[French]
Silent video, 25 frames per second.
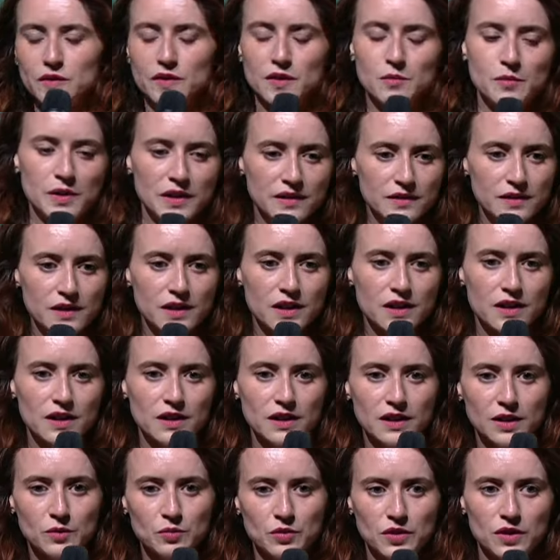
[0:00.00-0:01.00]
c'est le
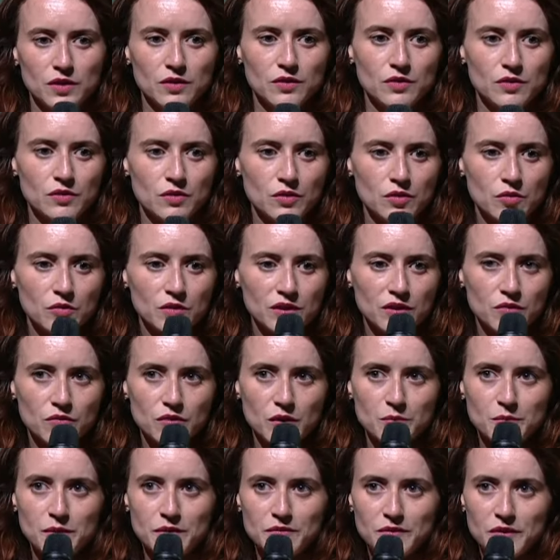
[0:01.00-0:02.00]
bazar, et puis euh, on n'y
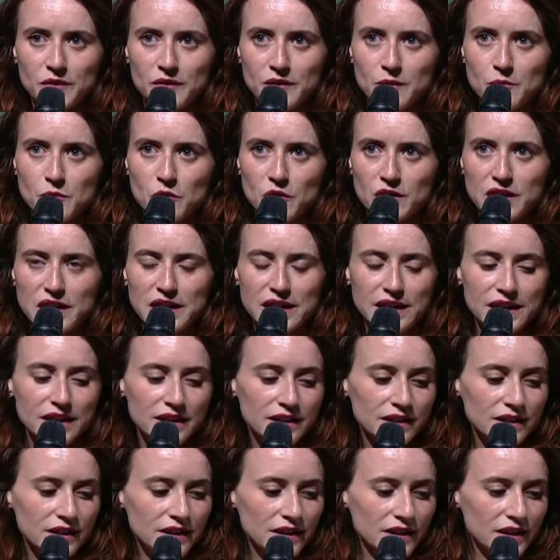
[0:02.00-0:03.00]
voit pas forcément clair,
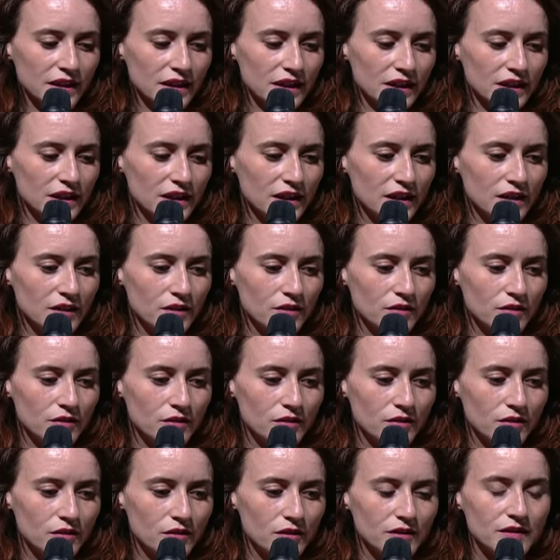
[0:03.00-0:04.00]
et,
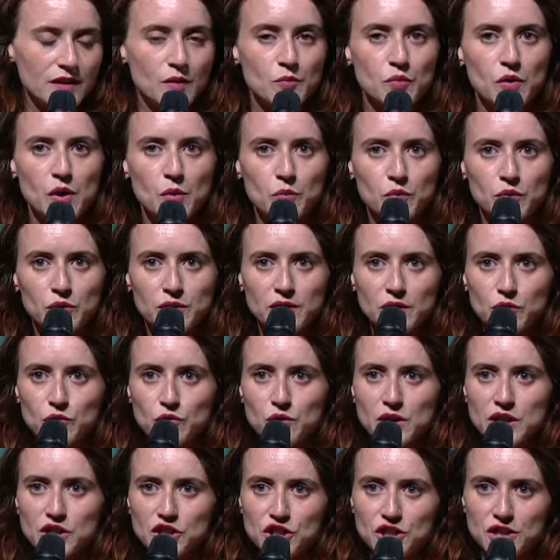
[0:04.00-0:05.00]
et, ça peut un peu
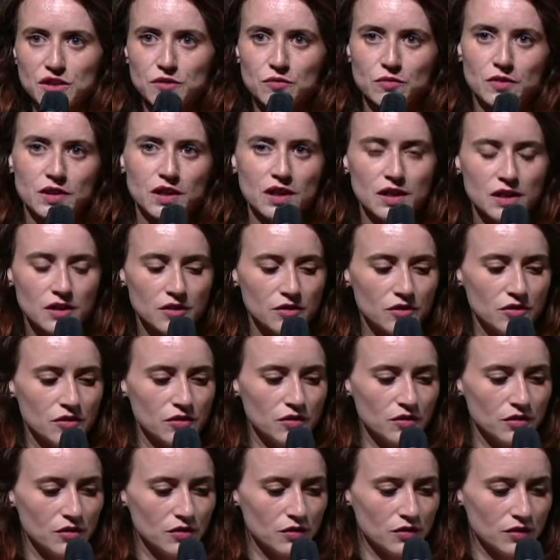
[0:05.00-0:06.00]
décourager. Donc
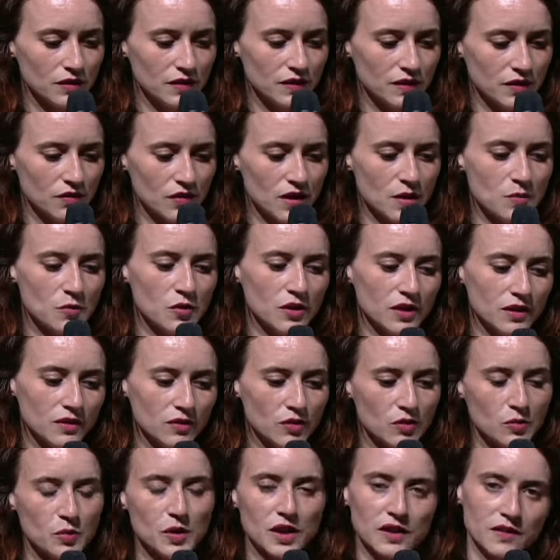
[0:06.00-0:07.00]
là, c'est vraiment être
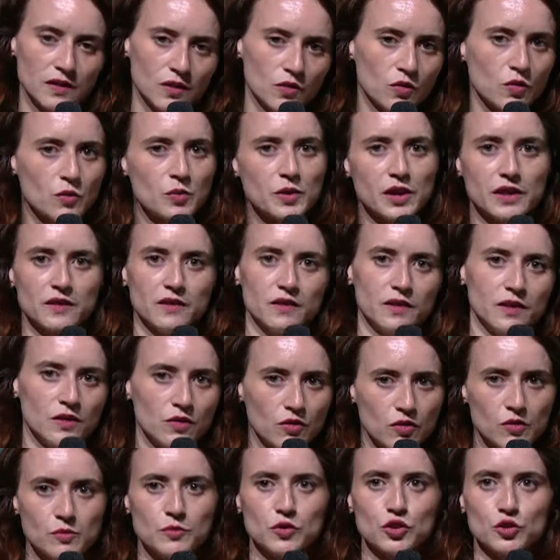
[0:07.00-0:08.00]
dans le pratico-pratique,
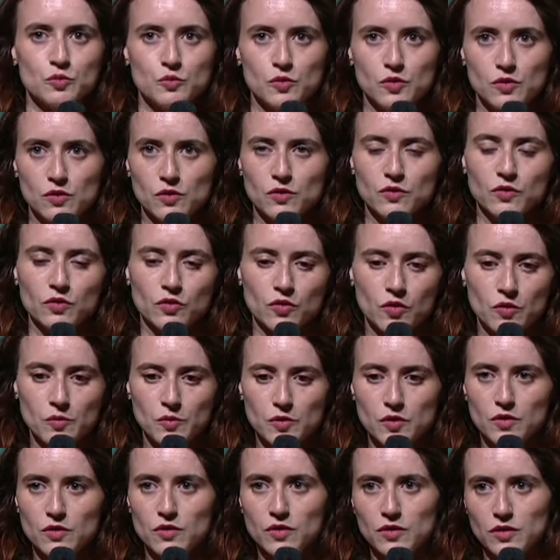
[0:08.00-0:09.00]
comment je me lance,
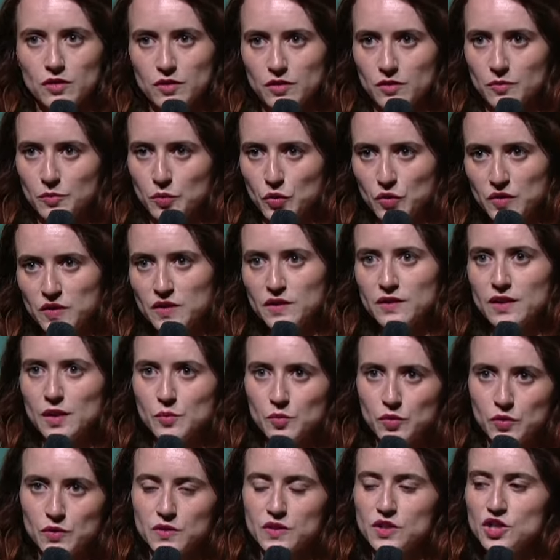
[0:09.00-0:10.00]
comment petit à
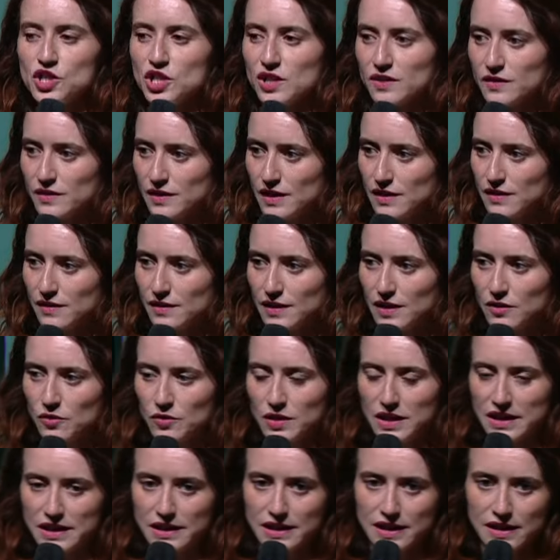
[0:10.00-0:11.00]
petit j'installe ça dans
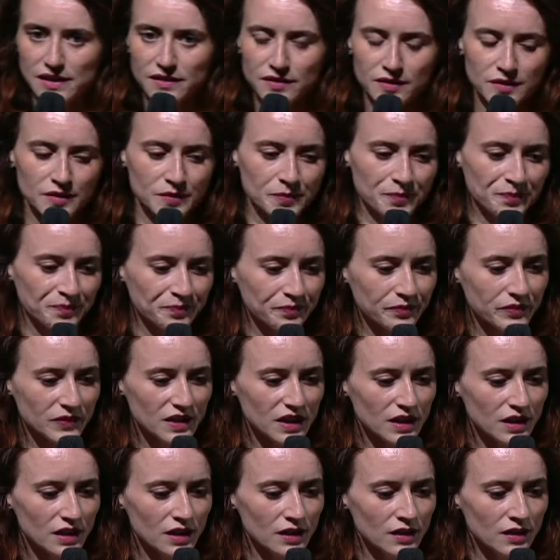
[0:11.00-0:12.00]
la classe.
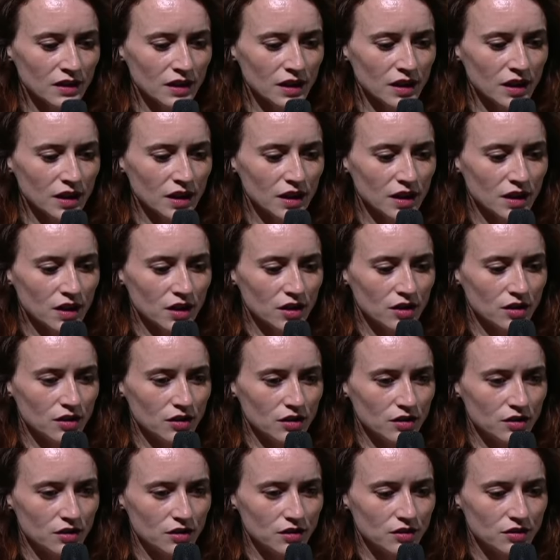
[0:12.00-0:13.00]

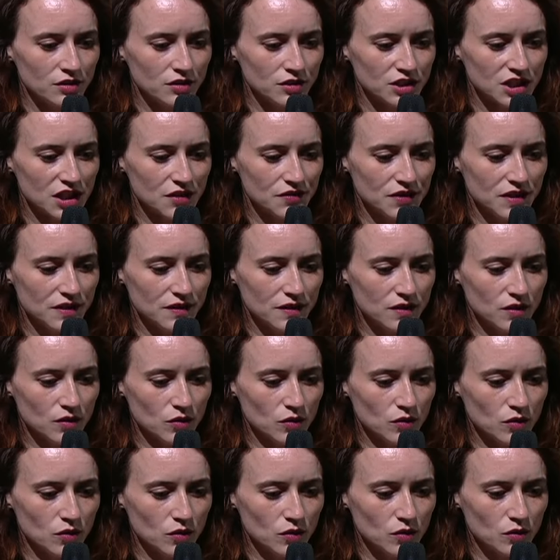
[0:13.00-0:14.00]
Euh, j'avais dit
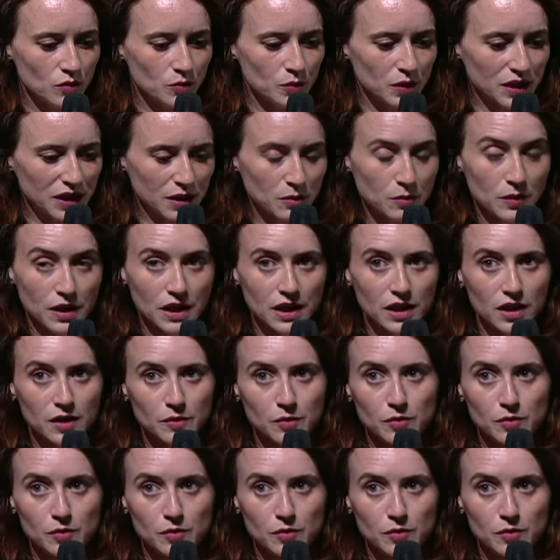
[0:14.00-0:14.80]
en primaire,